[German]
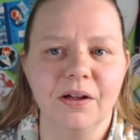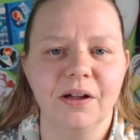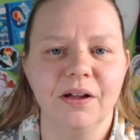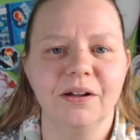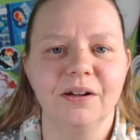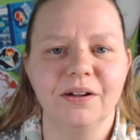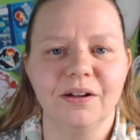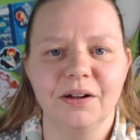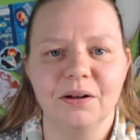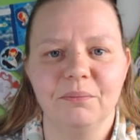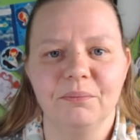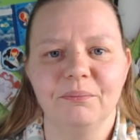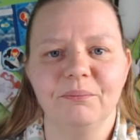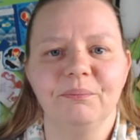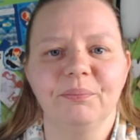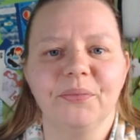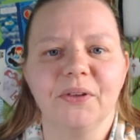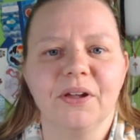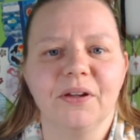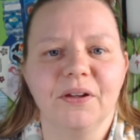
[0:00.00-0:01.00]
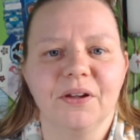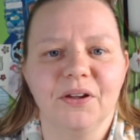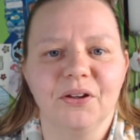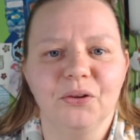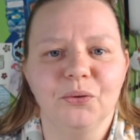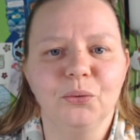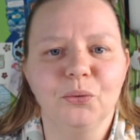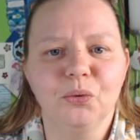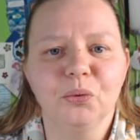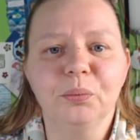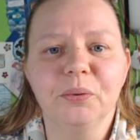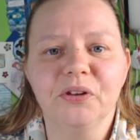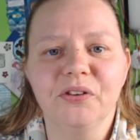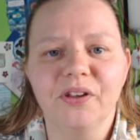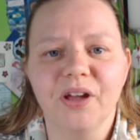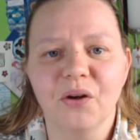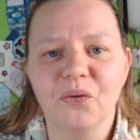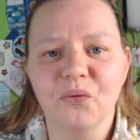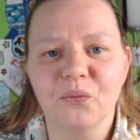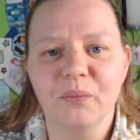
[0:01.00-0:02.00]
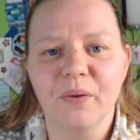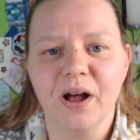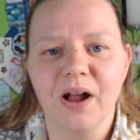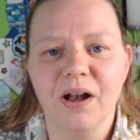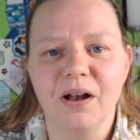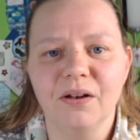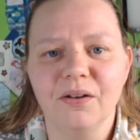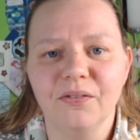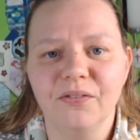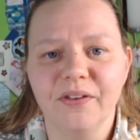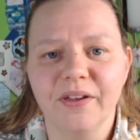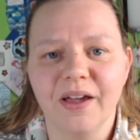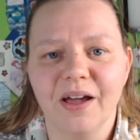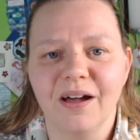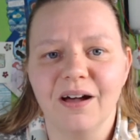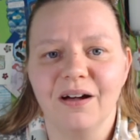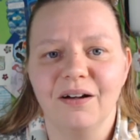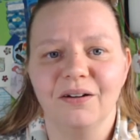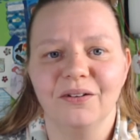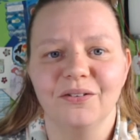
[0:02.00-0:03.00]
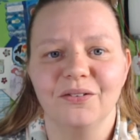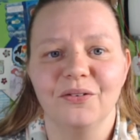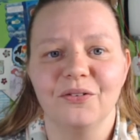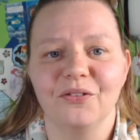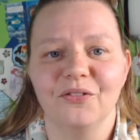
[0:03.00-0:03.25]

ähm, YouTube ist ja nun mal sehr